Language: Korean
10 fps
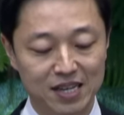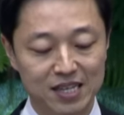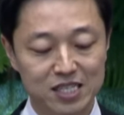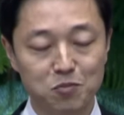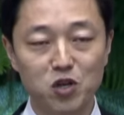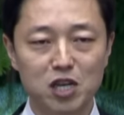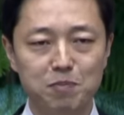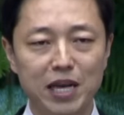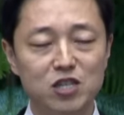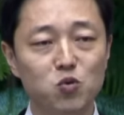특별히
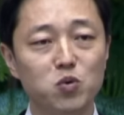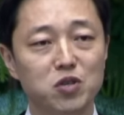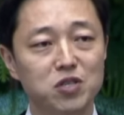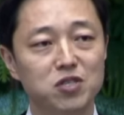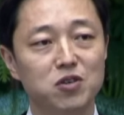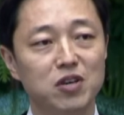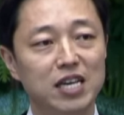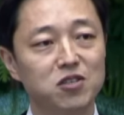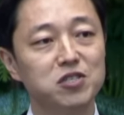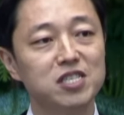베드로전서의
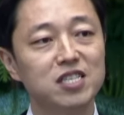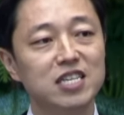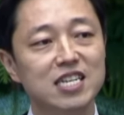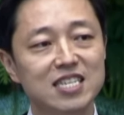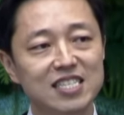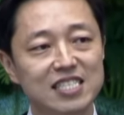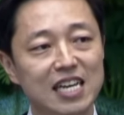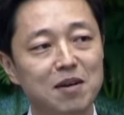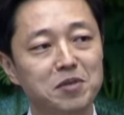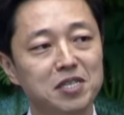서신을 읽는
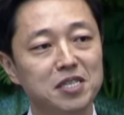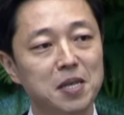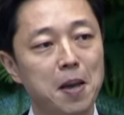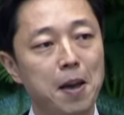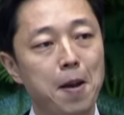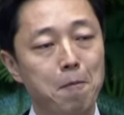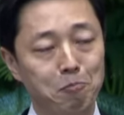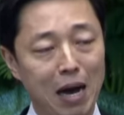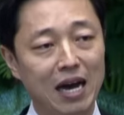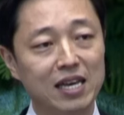사람들은
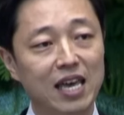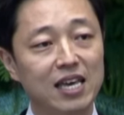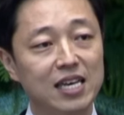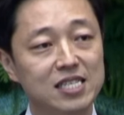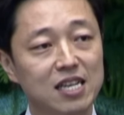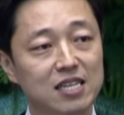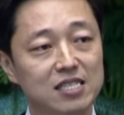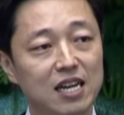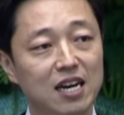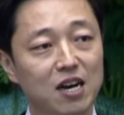박해의 시대를
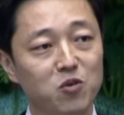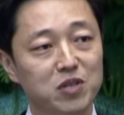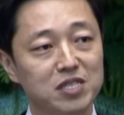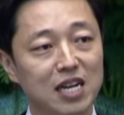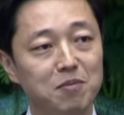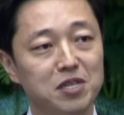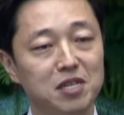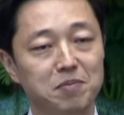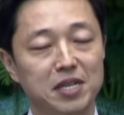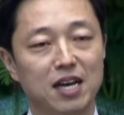살아가고 있는
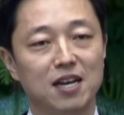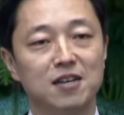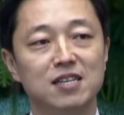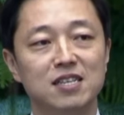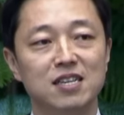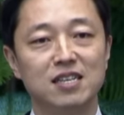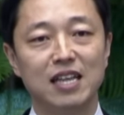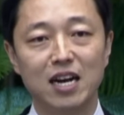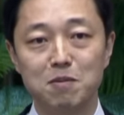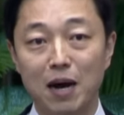사람들입니다.
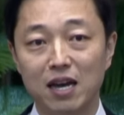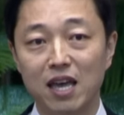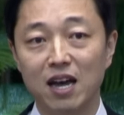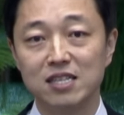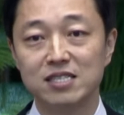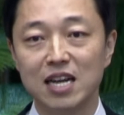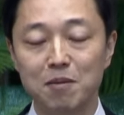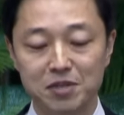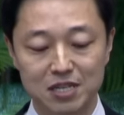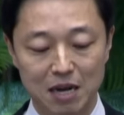나를 박해하는
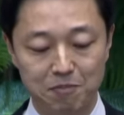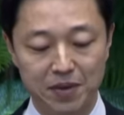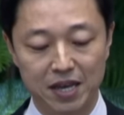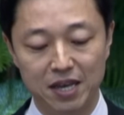사람들 앞에